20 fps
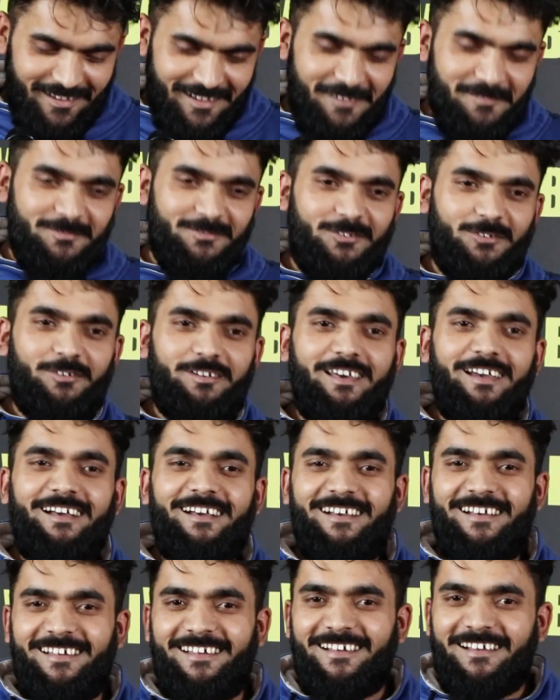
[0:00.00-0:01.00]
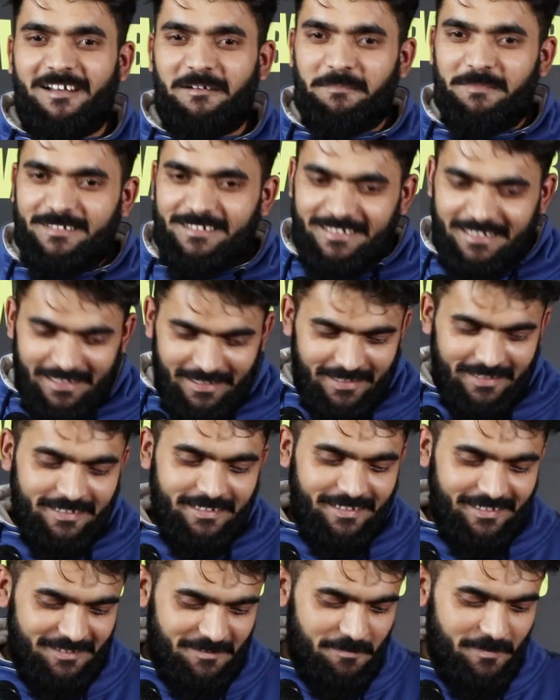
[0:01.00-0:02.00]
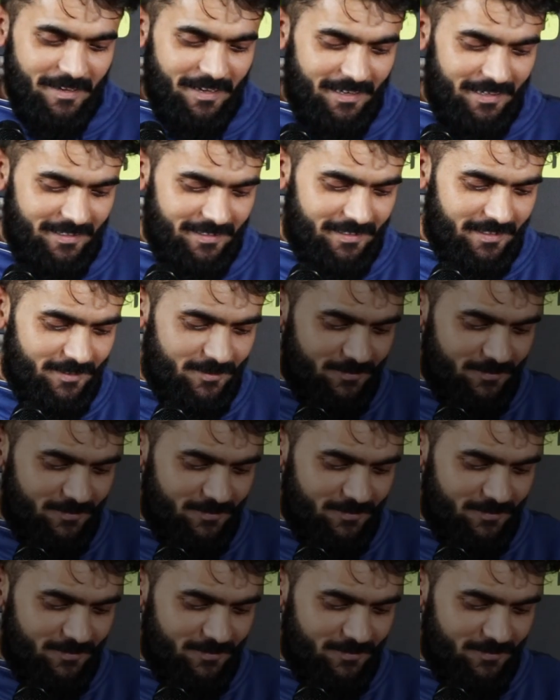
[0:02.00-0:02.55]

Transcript: अब थोड़ा अपनी हकीकत पे आ लेता